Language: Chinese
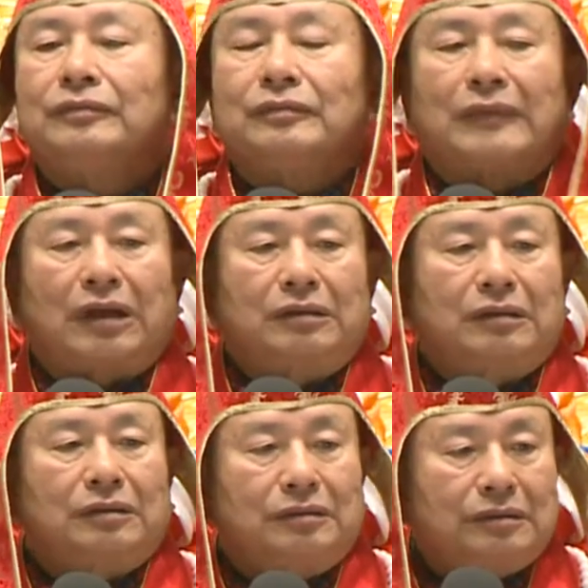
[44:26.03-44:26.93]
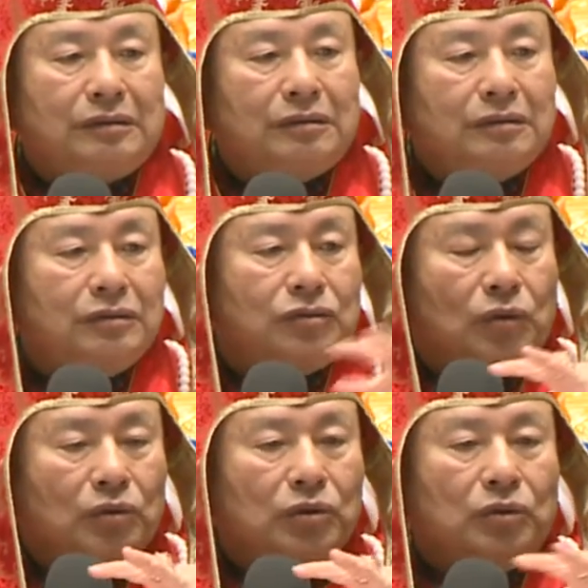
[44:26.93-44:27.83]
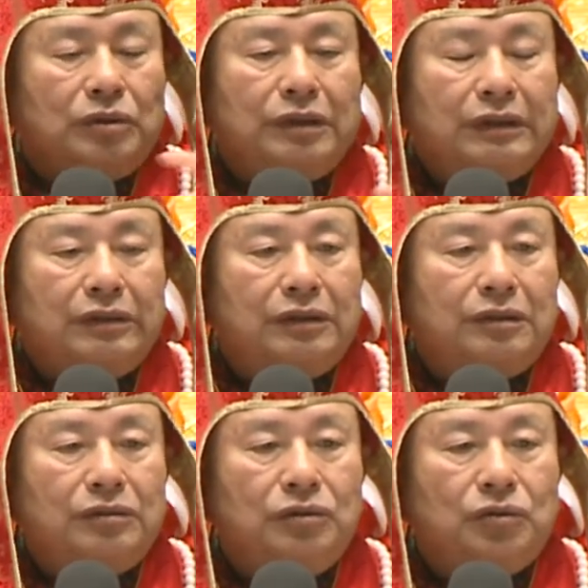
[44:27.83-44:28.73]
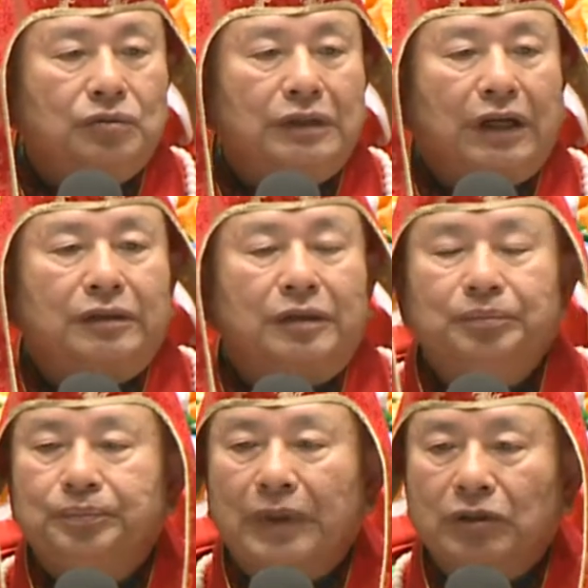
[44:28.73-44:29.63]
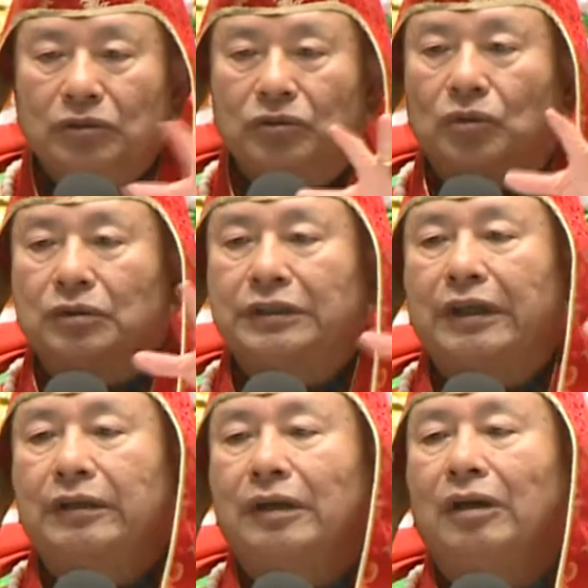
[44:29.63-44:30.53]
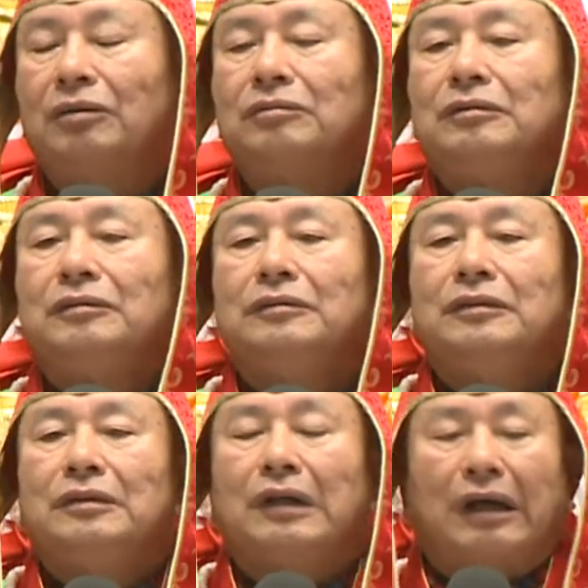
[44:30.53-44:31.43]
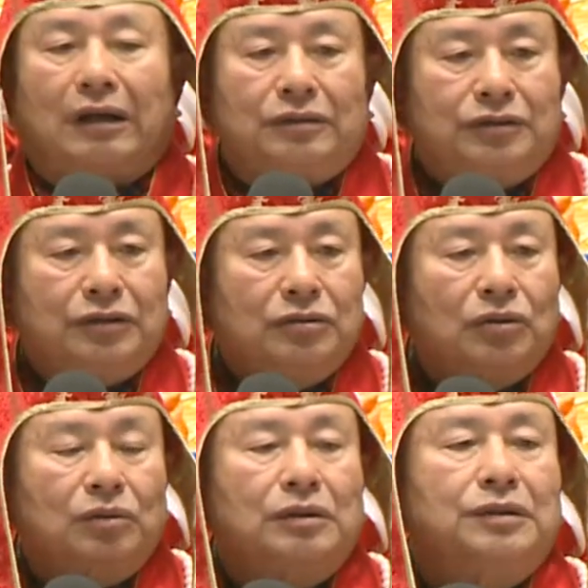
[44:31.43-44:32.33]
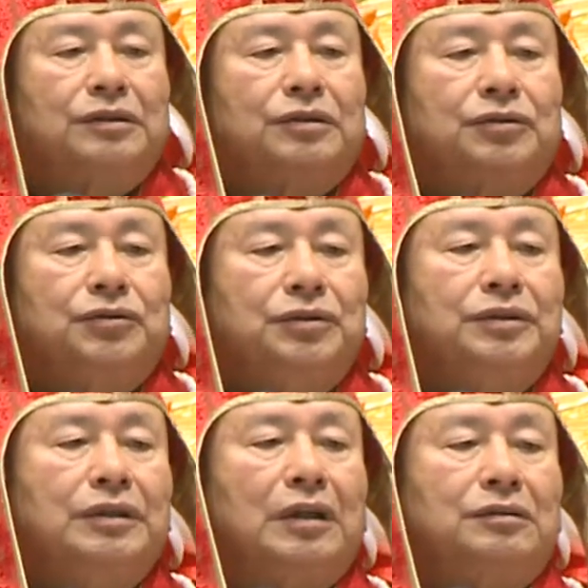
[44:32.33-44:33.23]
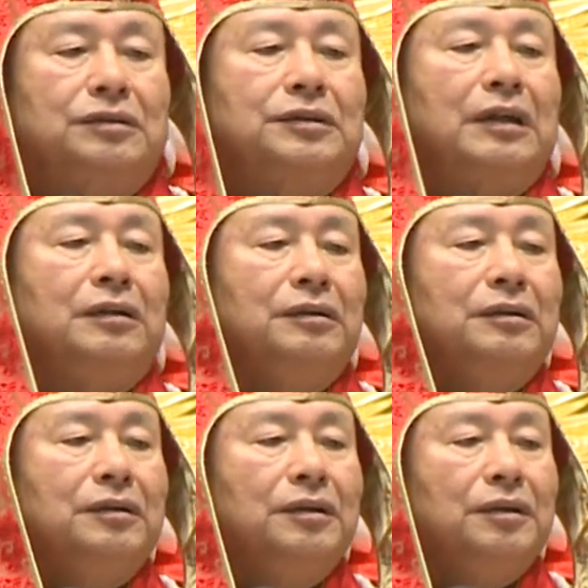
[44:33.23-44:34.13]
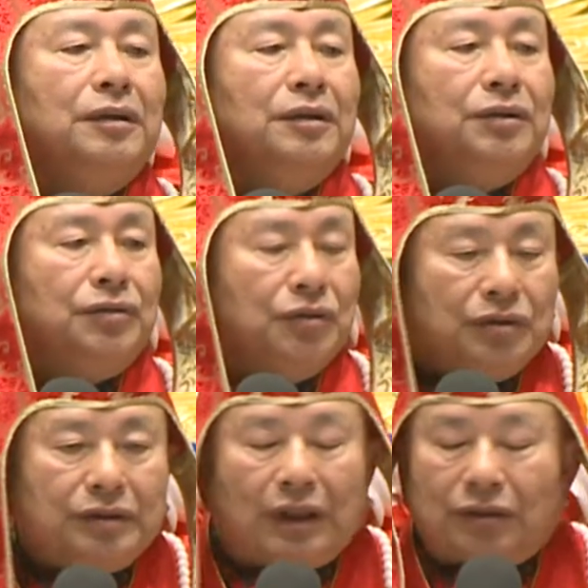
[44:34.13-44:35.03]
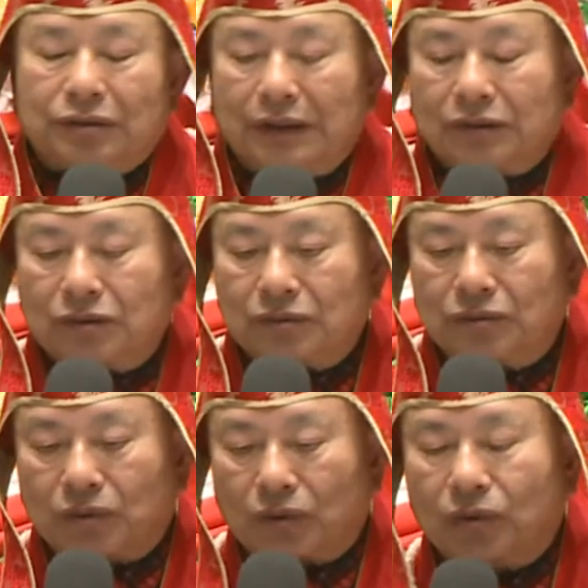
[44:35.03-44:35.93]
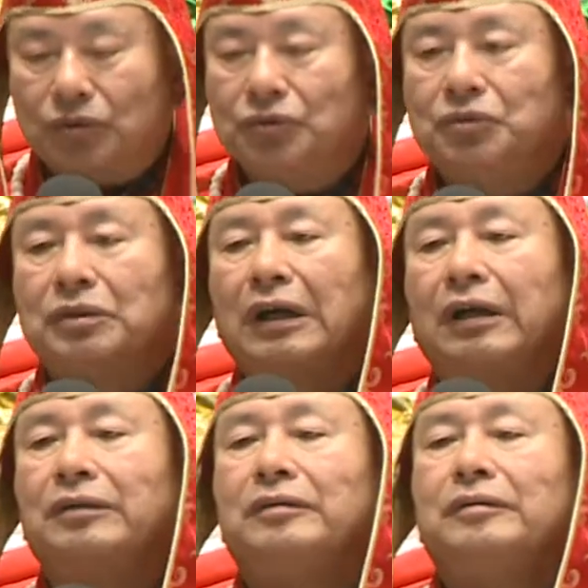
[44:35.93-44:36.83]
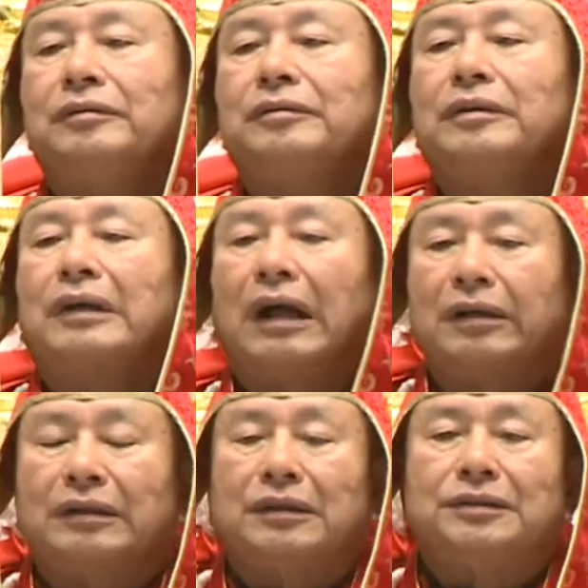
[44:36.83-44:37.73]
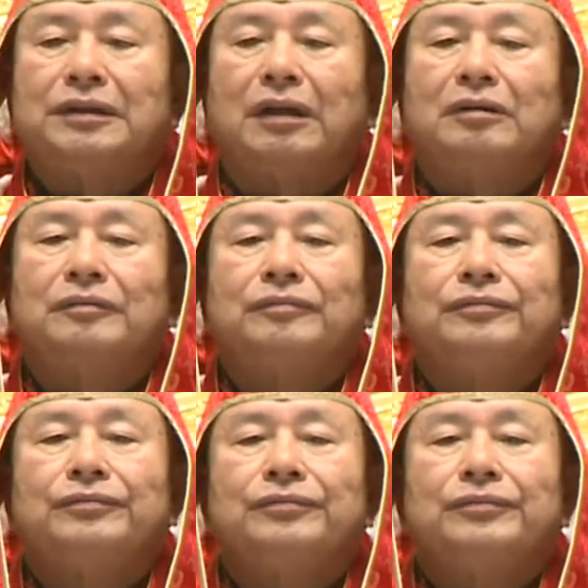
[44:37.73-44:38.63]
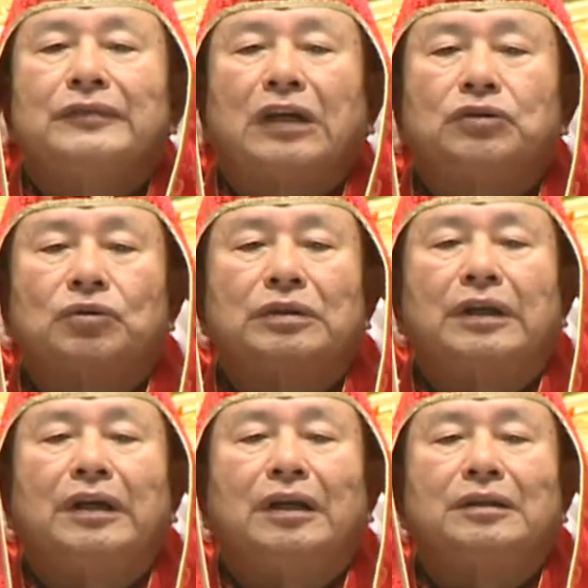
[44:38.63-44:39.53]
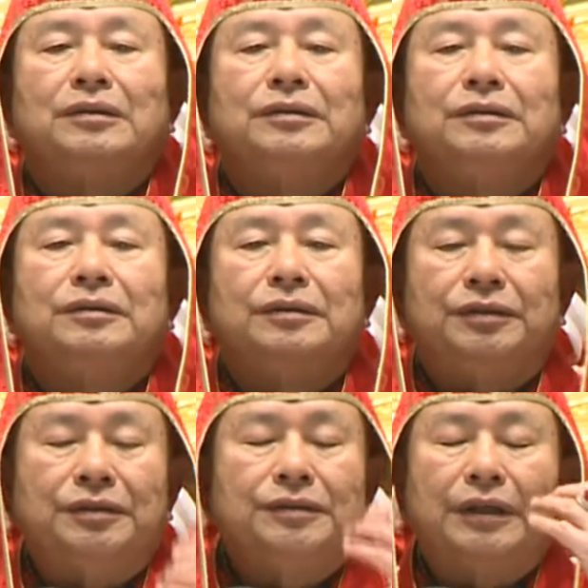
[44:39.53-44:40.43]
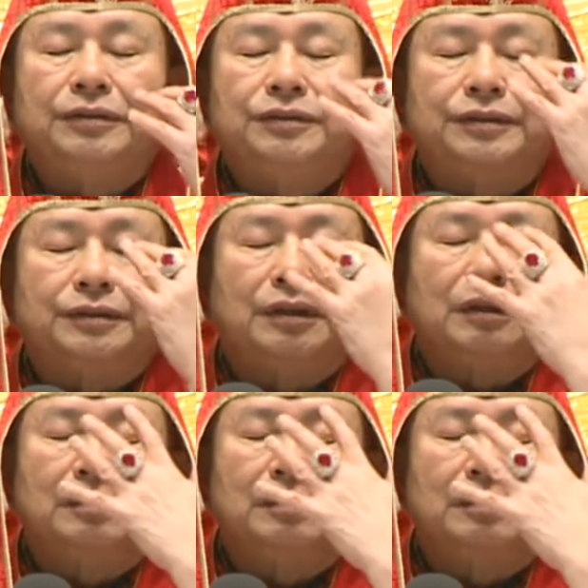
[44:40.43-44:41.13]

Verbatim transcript: 他样所有的那个出家人奔走相告，啊，惊动了这个虚云老和尚。虚云老和尚就走过去看，看了一下，他坐在那里已经圆寂了，